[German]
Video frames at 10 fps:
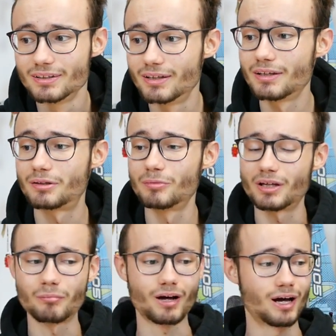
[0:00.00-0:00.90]
die ich mir
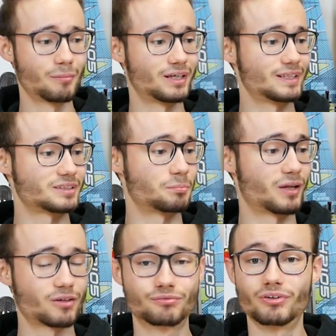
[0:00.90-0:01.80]
im Rahmen des
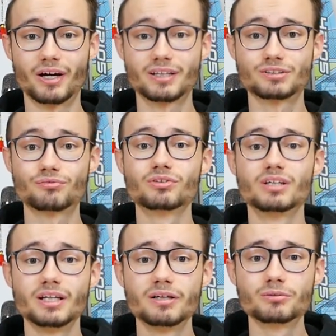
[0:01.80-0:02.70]
Black Fridays von
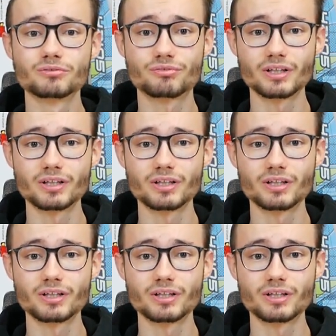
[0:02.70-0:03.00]
Lego und